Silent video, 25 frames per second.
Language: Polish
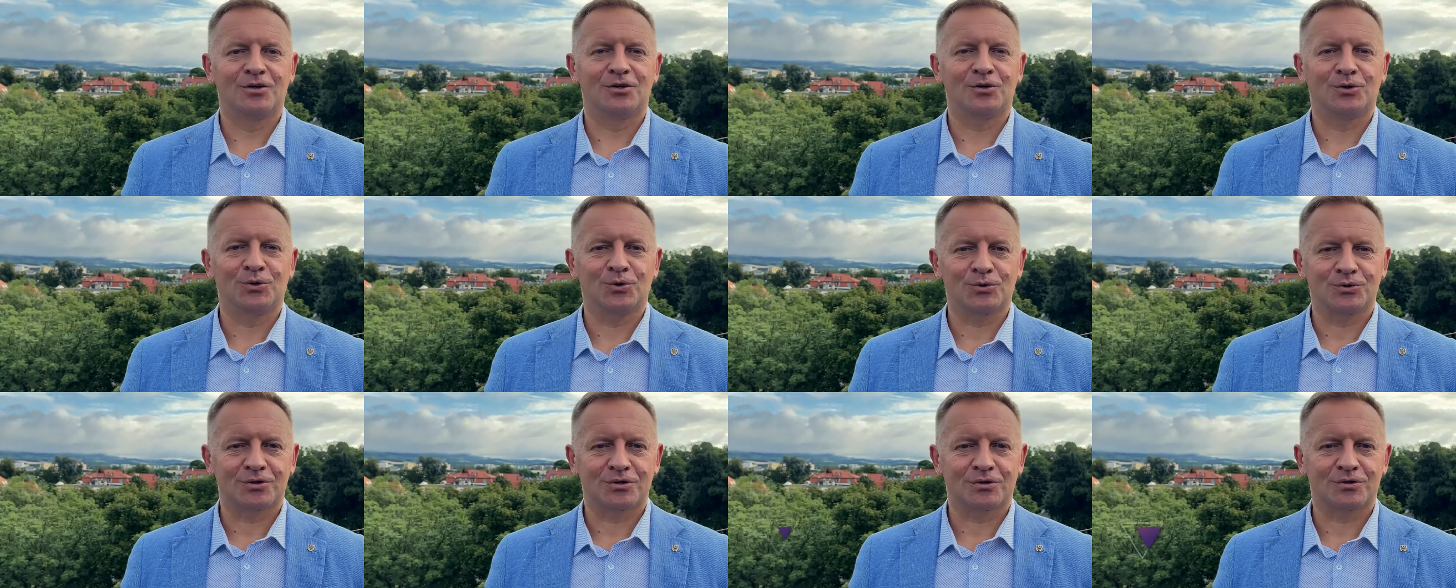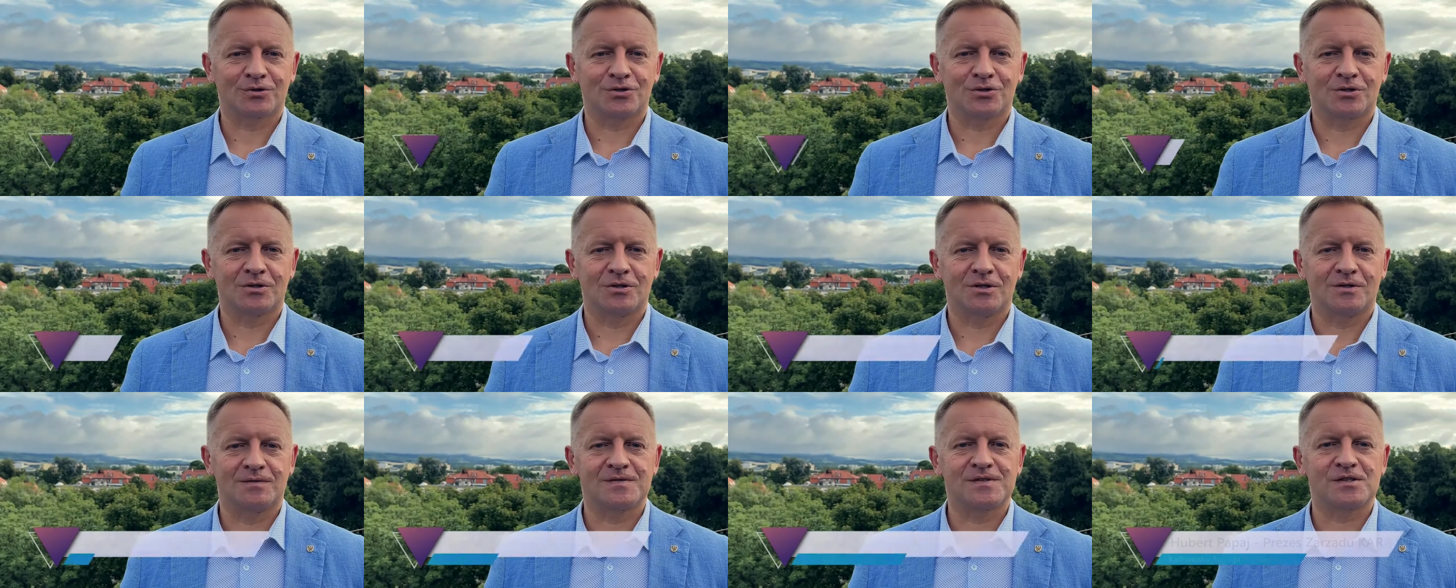Jutro,
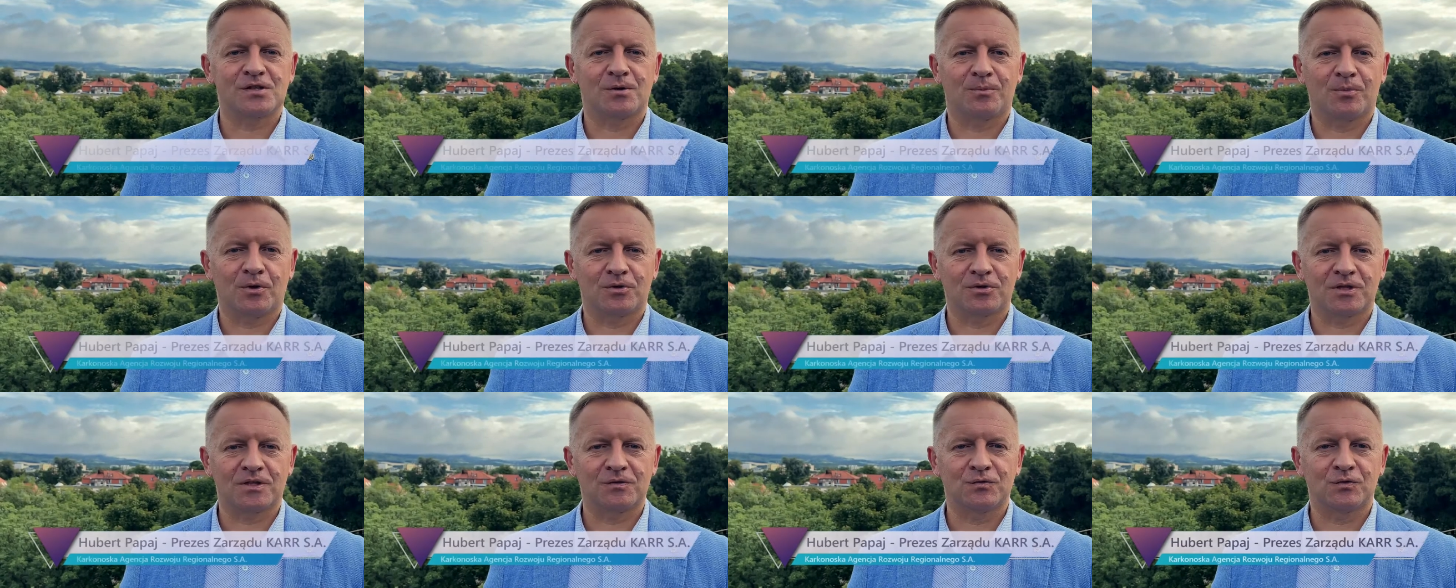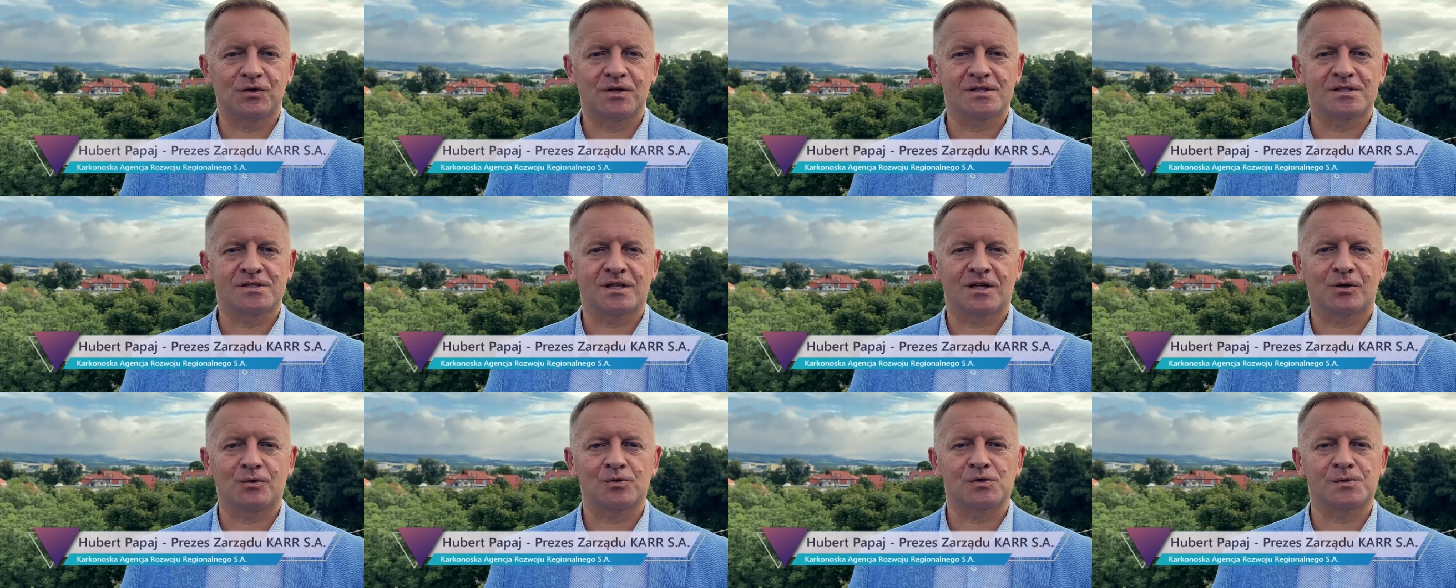czyli w sobotę
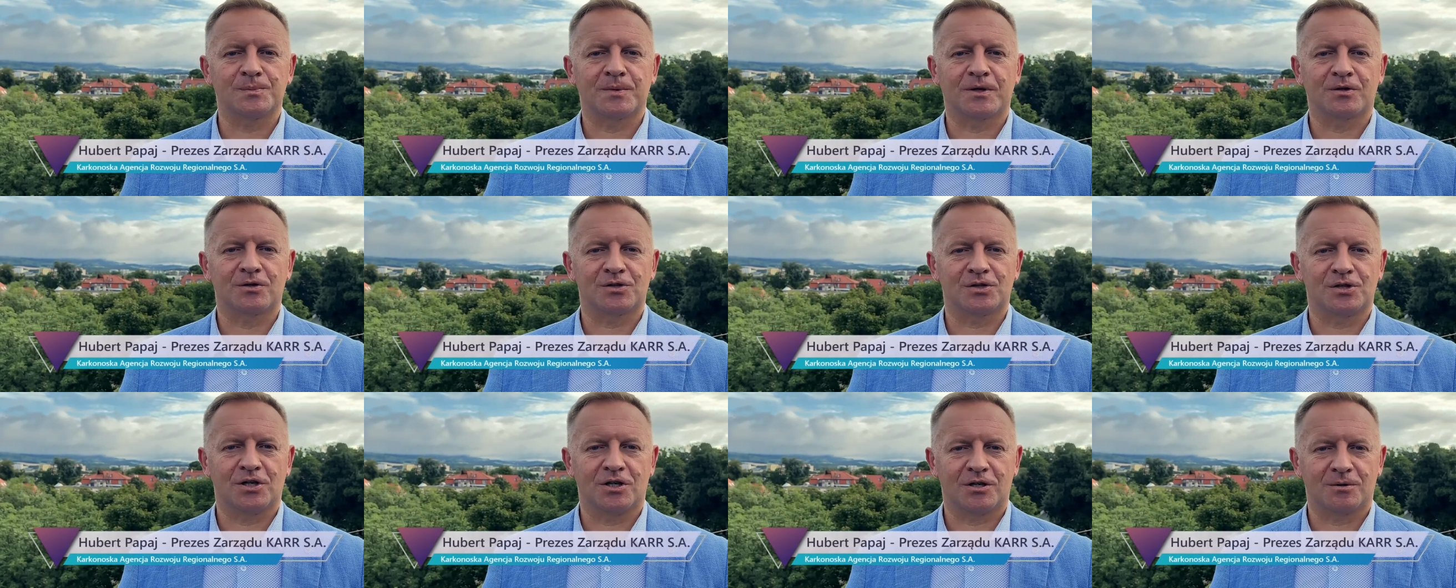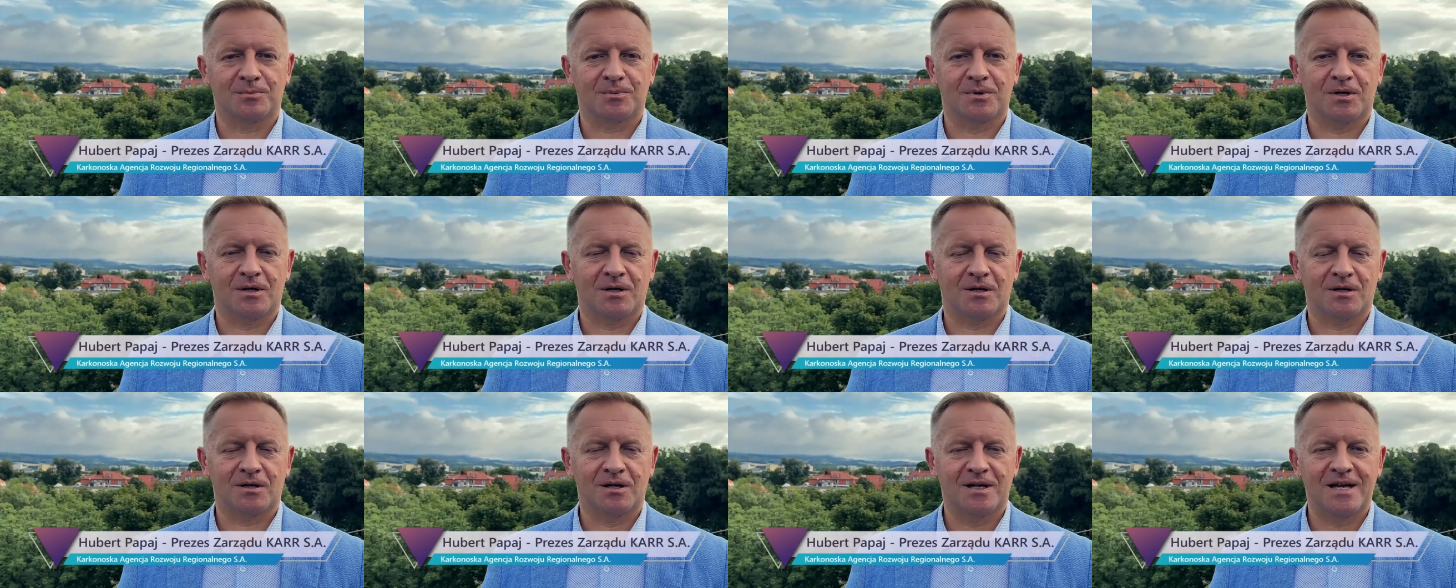28
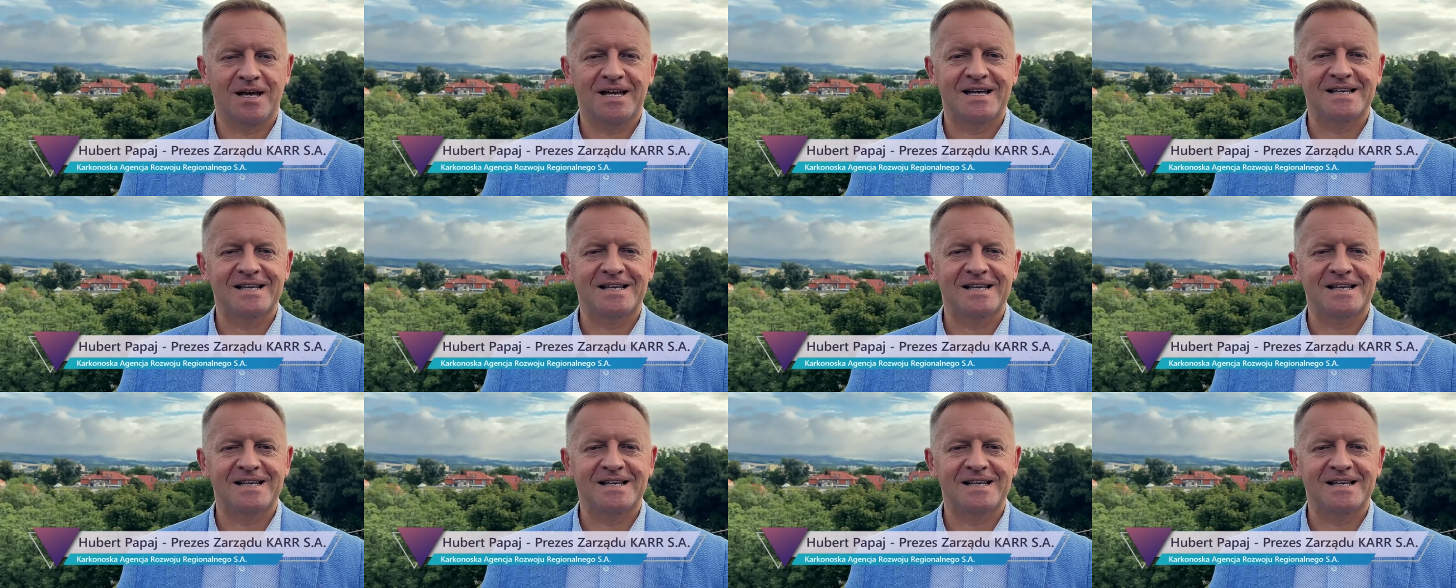sierpnia,